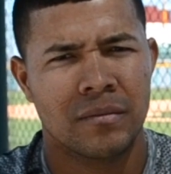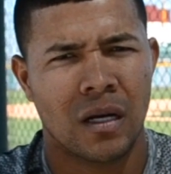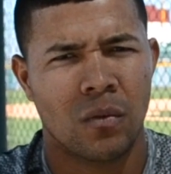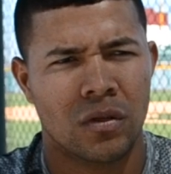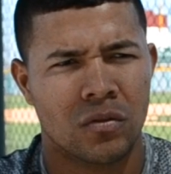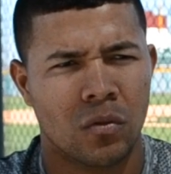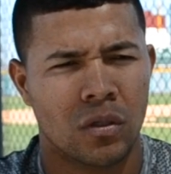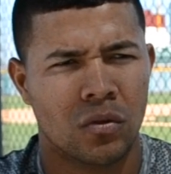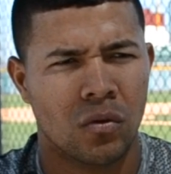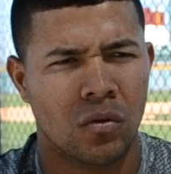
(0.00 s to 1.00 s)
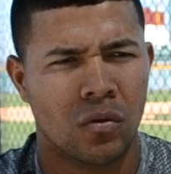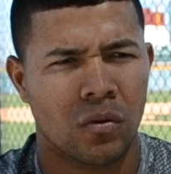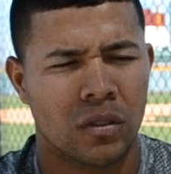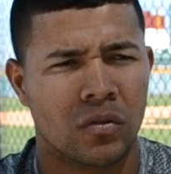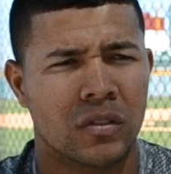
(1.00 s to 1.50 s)
Me acuerdo
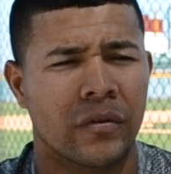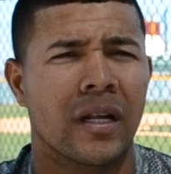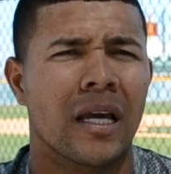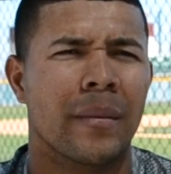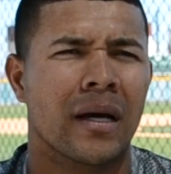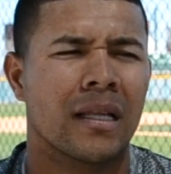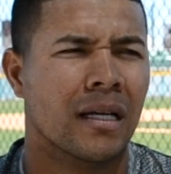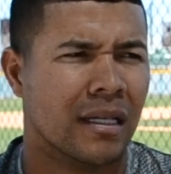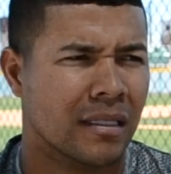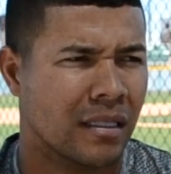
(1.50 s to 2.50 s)
cuando, cuando recibí la llamada